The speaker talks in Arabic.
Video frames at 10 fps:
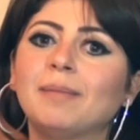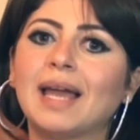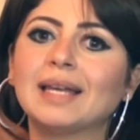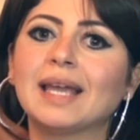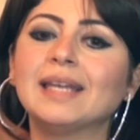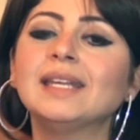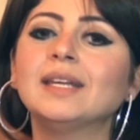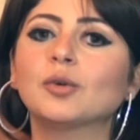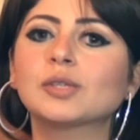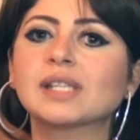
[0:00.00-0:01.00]

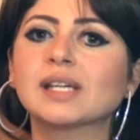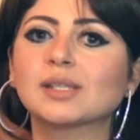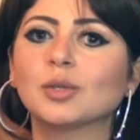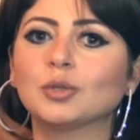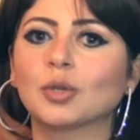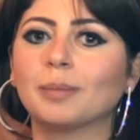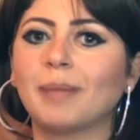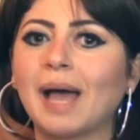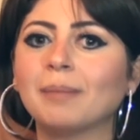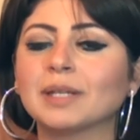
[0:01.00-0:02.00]
الجليل أستاذ دكتور
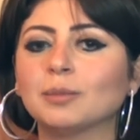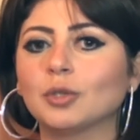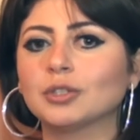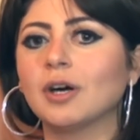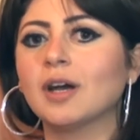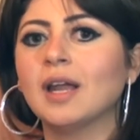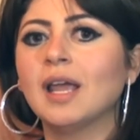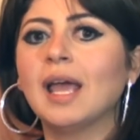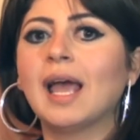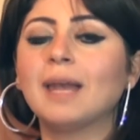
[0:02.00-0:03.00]
محمد مختار
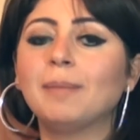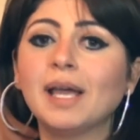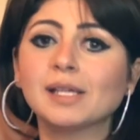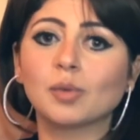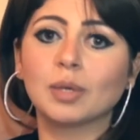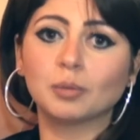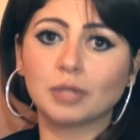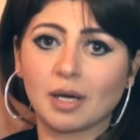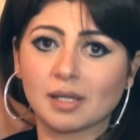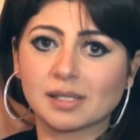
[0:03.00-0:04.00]
الباحث
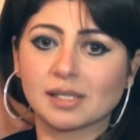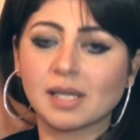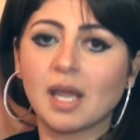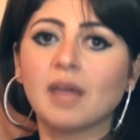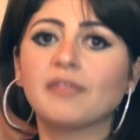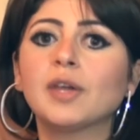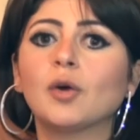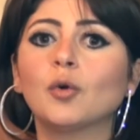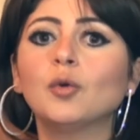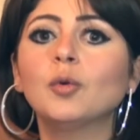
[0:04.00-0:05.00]
والمتخصص في
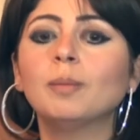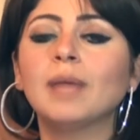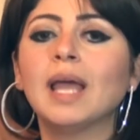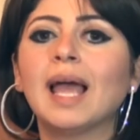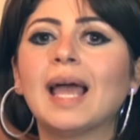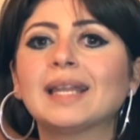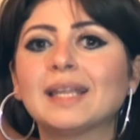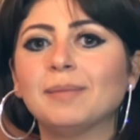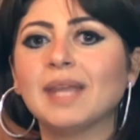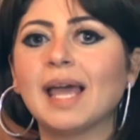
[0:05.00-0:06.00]
علوم
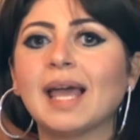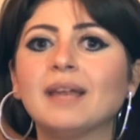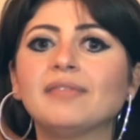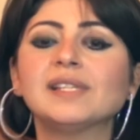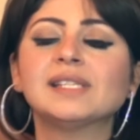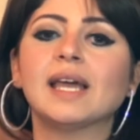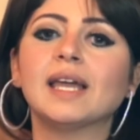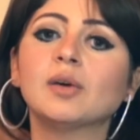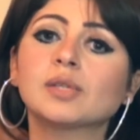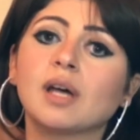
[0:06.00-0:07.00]
الكيمياء
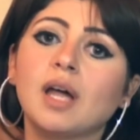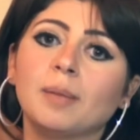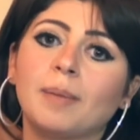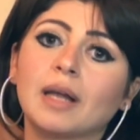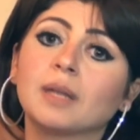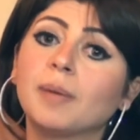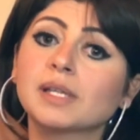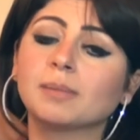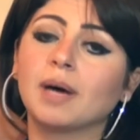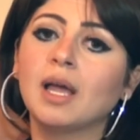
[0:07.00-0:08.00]
الفيزيائية وصاحب
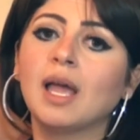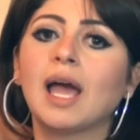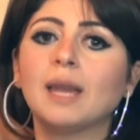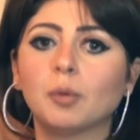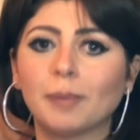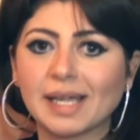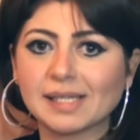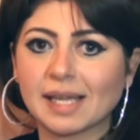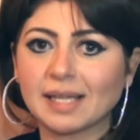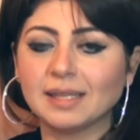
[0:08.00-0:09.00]
البصمة
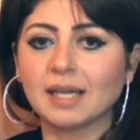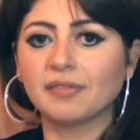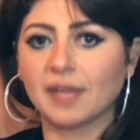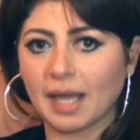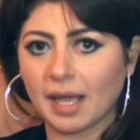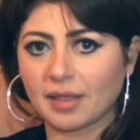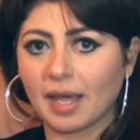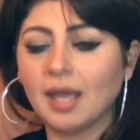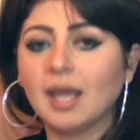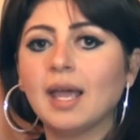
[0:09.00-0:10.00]
المميزة جدا في هذا
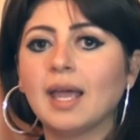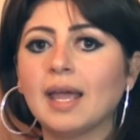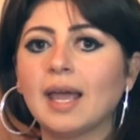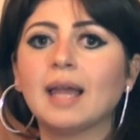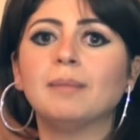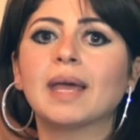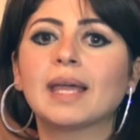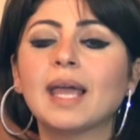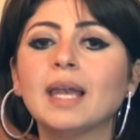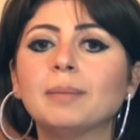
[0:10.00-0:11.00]
آه،
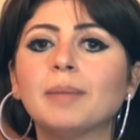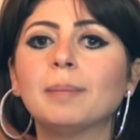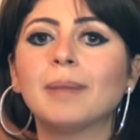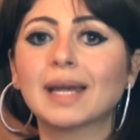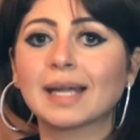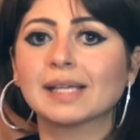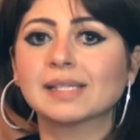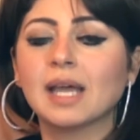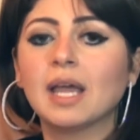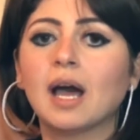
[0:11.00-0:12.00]
المجال بمركز
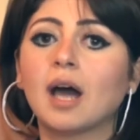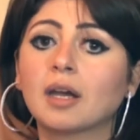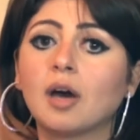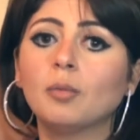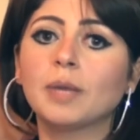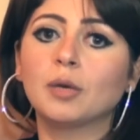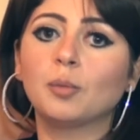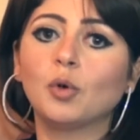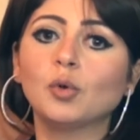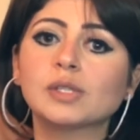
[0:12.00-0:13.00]
القومي
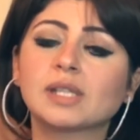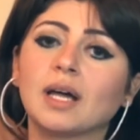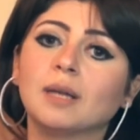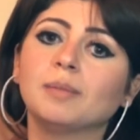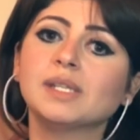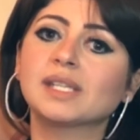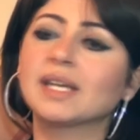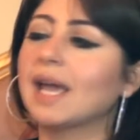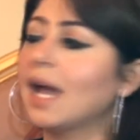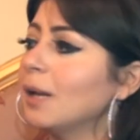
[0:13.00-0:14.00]
للبحوث
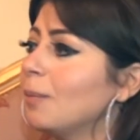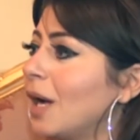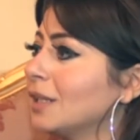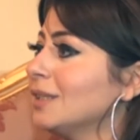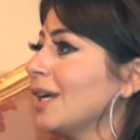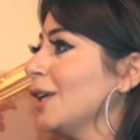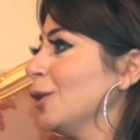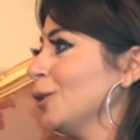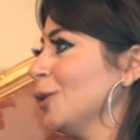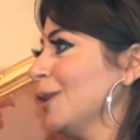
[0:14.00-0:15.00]
المصري أهلا بحضرتك يا دكتور